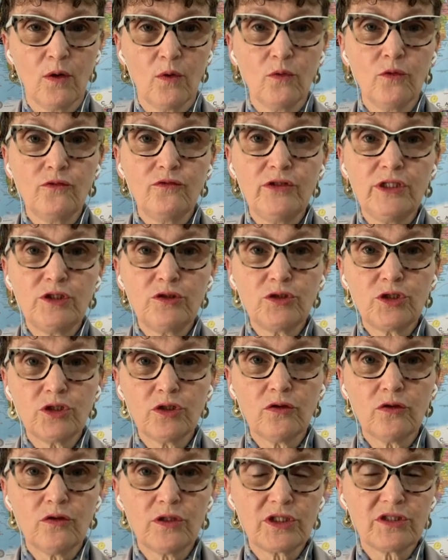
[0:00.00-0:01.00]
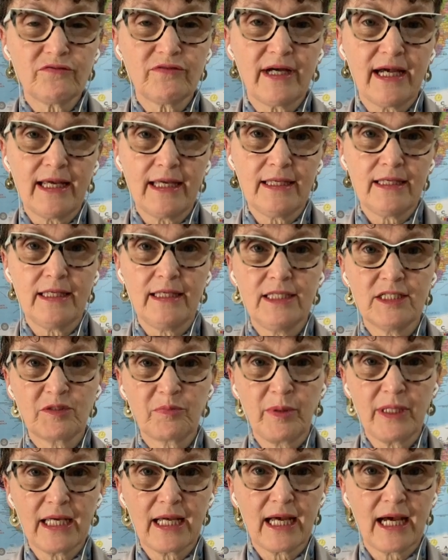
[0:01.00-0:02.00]
O vídeo de hoje vai
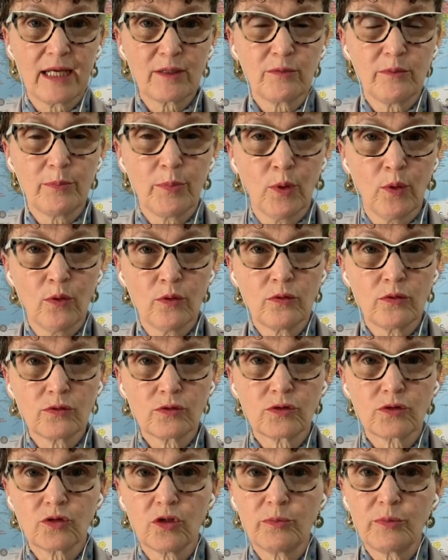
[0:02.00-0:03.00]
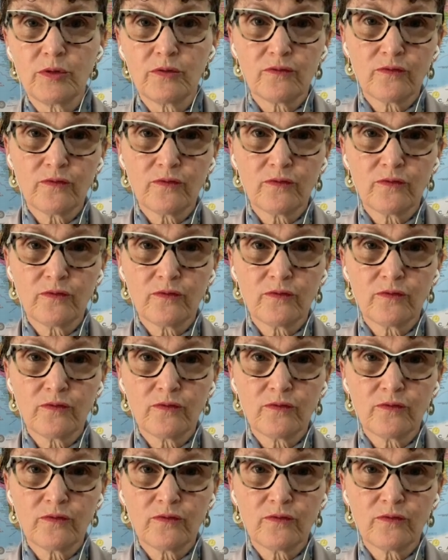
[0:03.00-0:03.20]
explicar um pouco sobre o